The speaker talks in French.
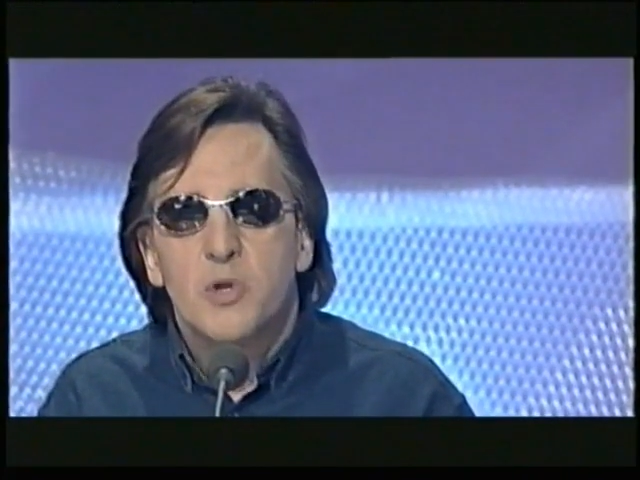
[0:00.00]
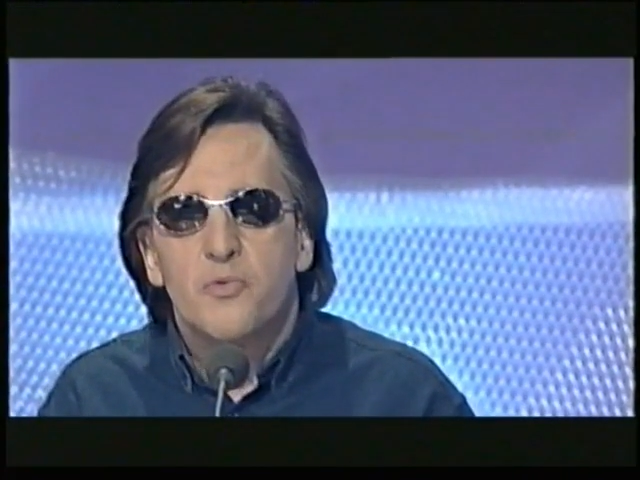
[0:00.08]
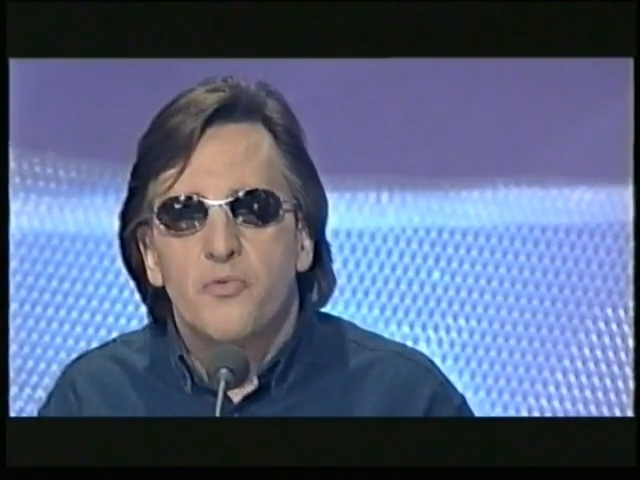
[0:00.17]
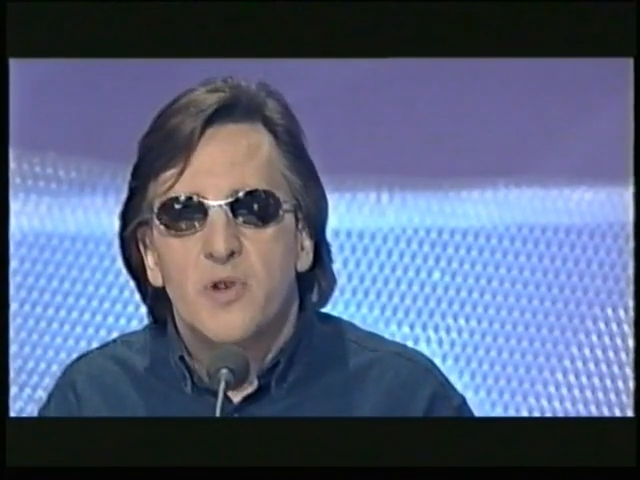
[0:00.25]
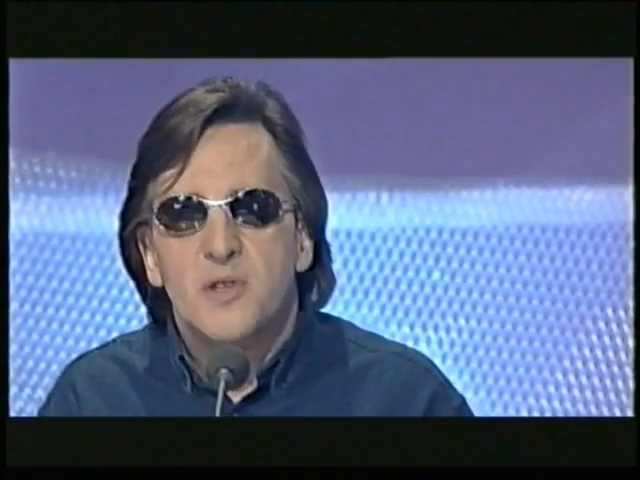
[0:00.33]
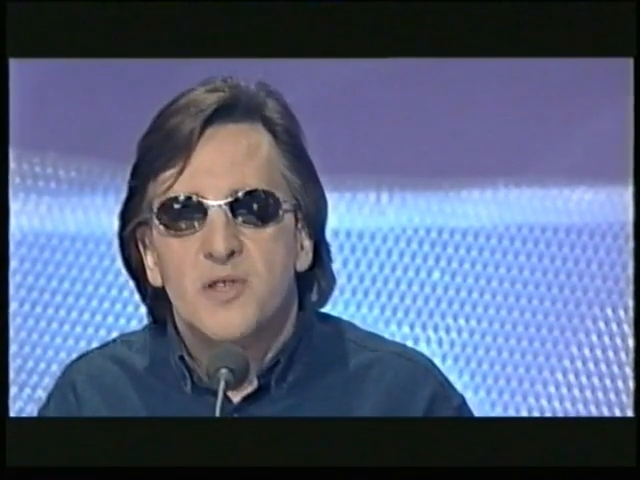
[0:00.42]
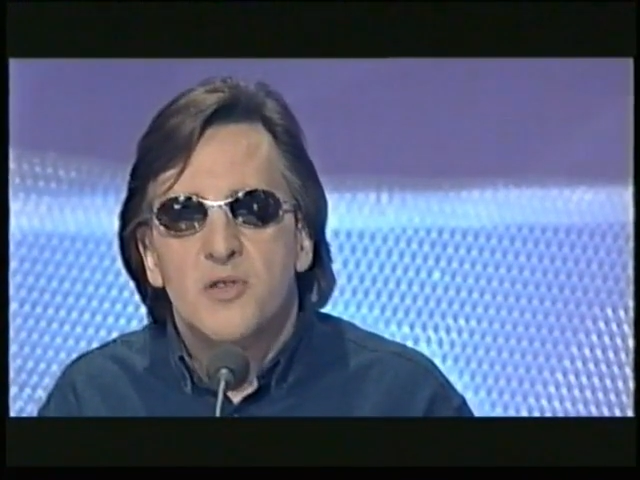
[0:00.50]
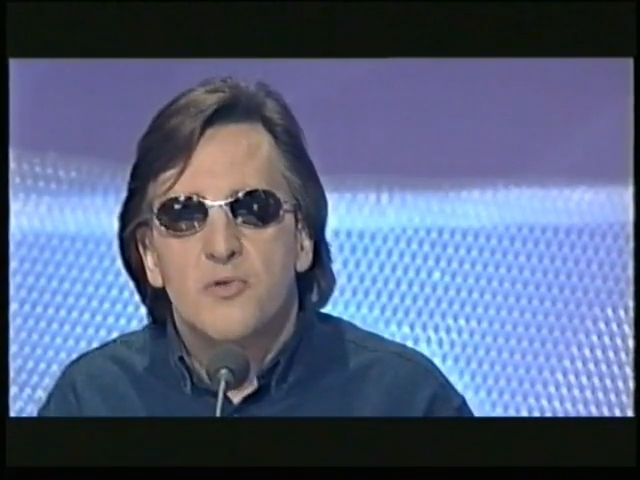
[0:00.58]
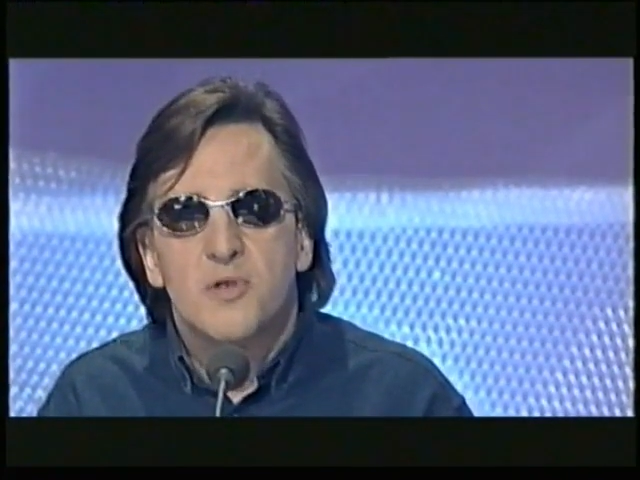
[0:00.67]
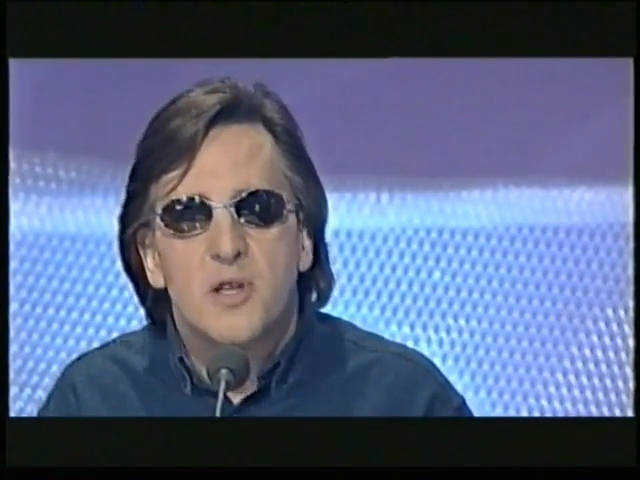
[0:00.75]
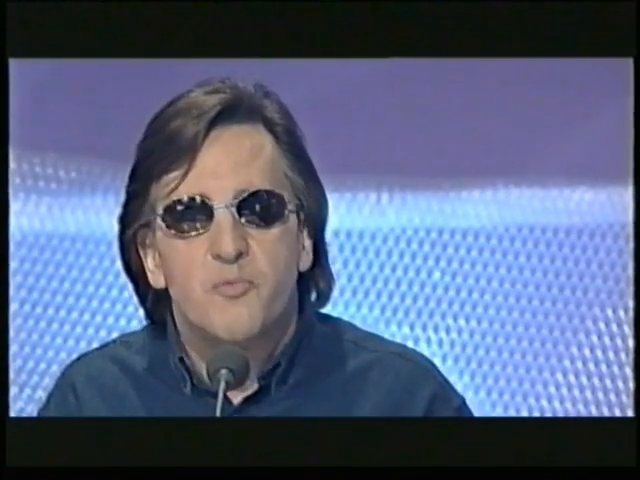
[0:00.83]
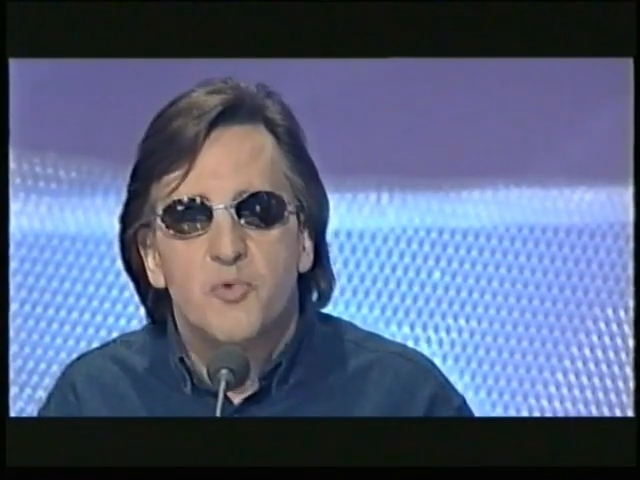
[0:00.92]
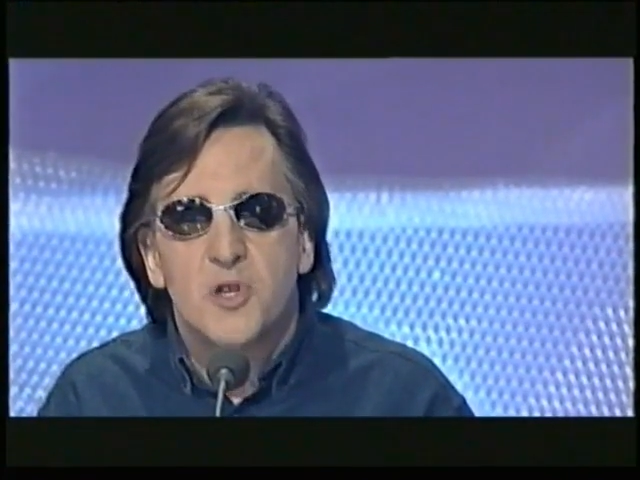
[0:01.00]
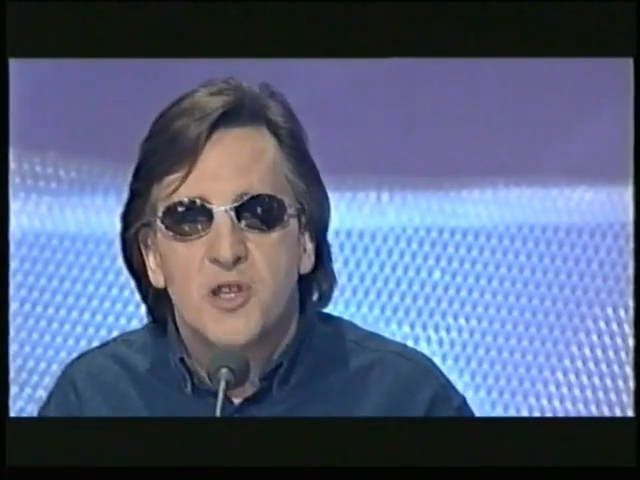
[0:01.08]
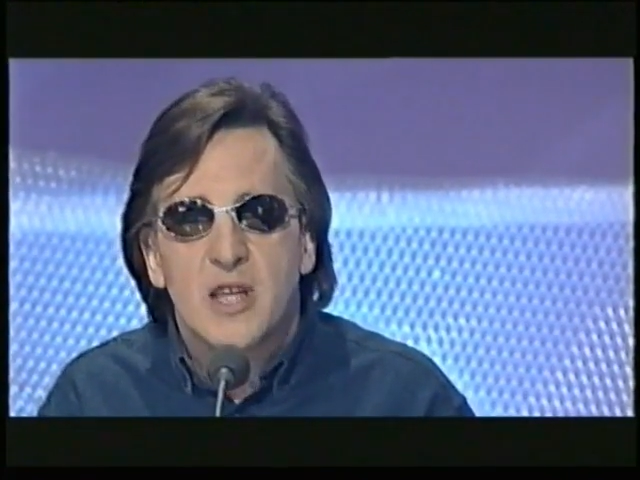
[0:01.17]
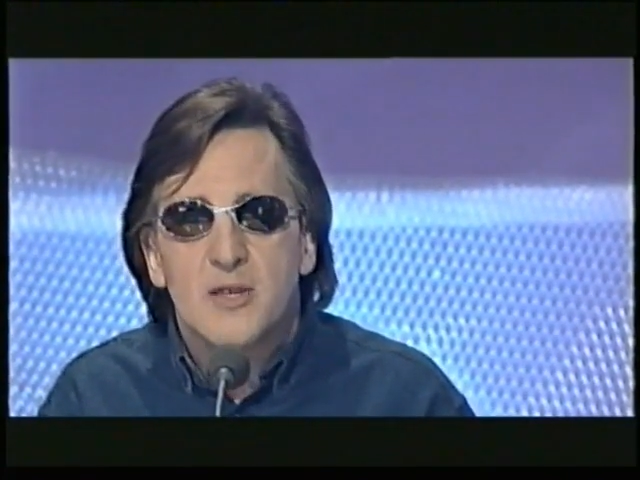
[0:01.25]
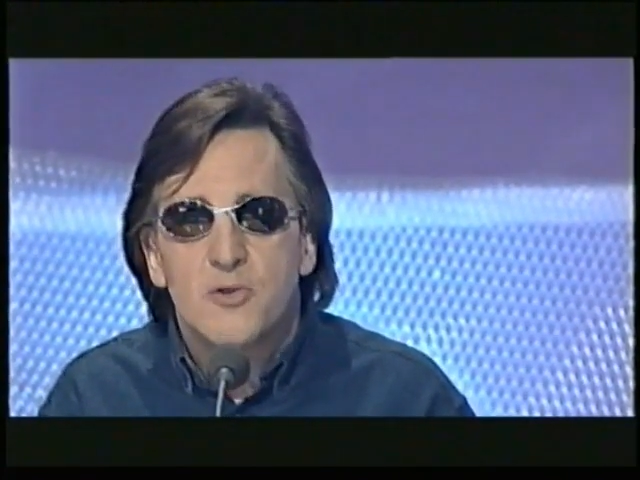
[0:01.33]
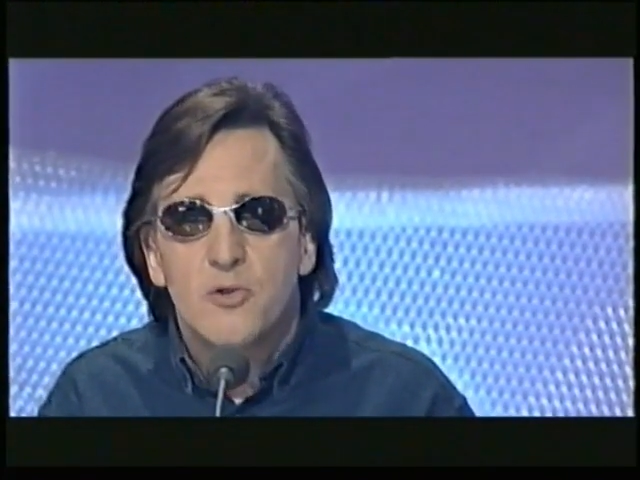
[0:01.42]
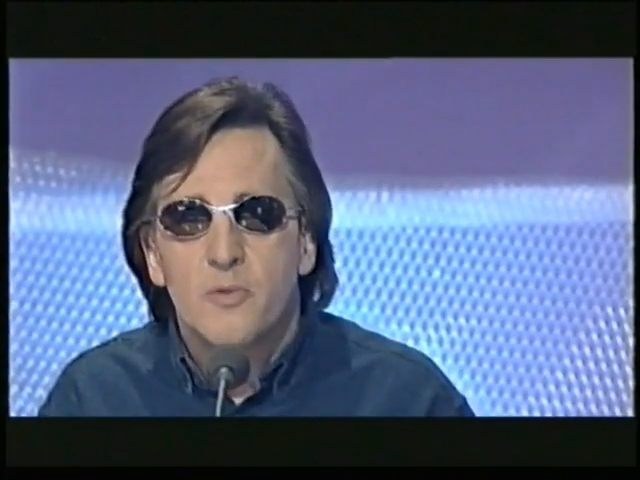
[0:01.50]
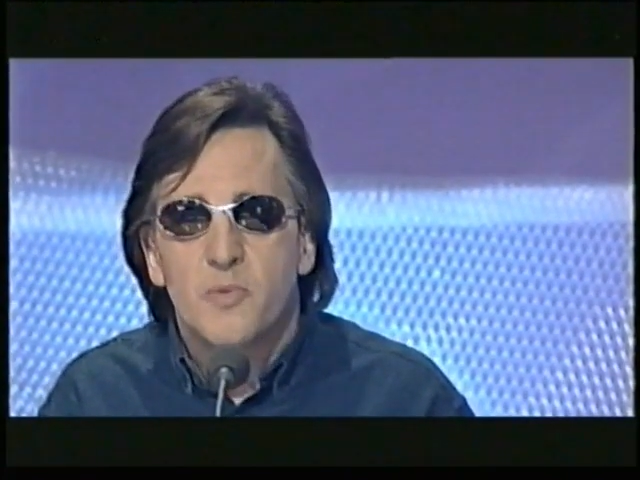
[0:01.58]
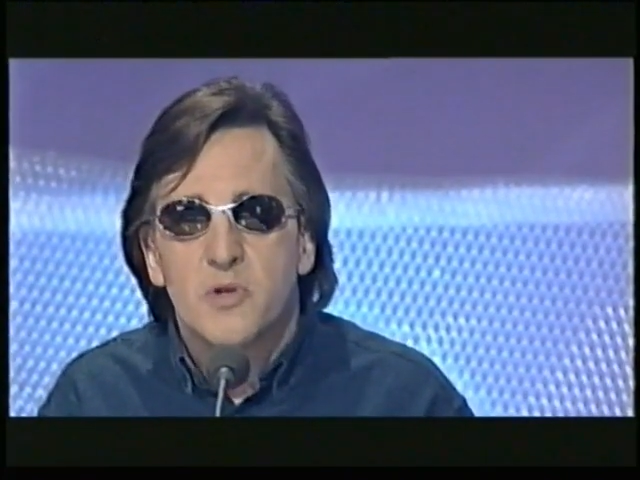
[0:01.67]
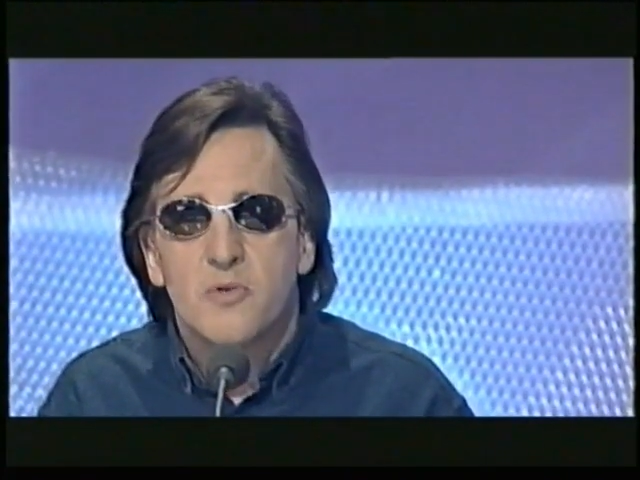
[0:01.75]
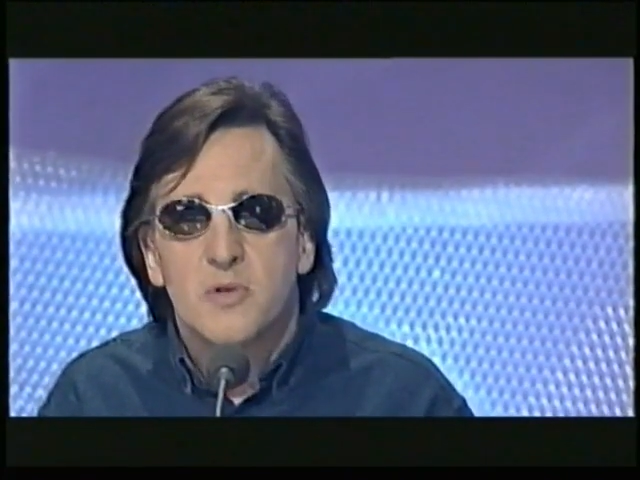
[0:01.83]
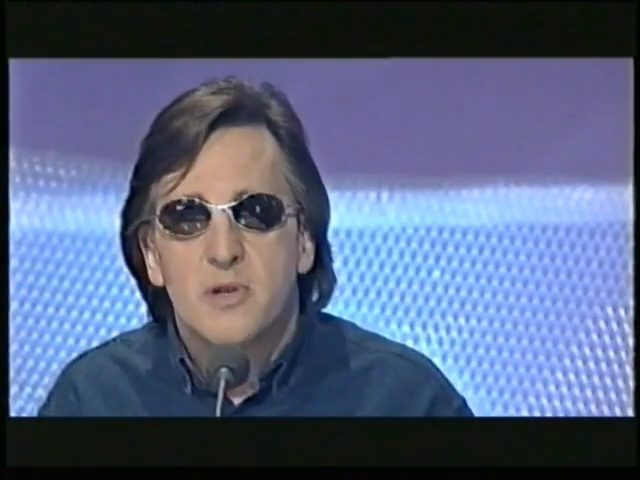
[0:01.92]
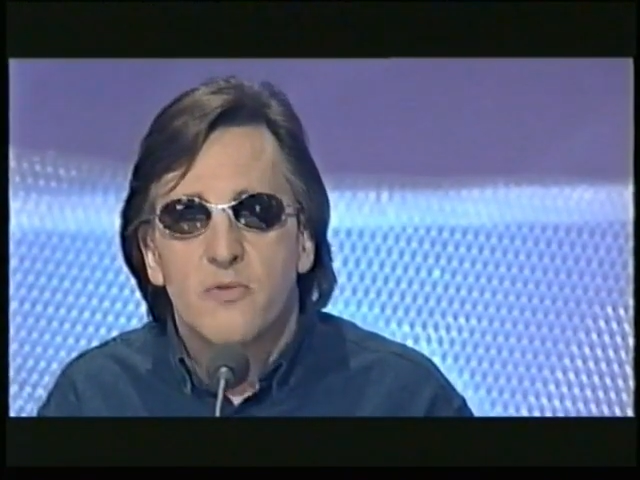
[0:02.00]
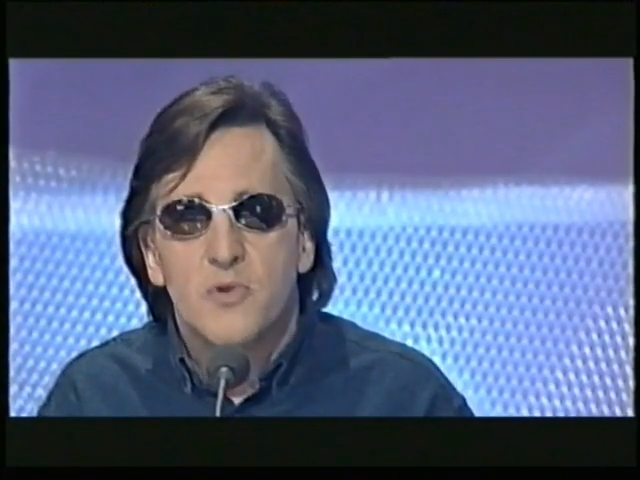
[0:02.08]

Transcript: je vous félicite de cette petite cassure parce que ça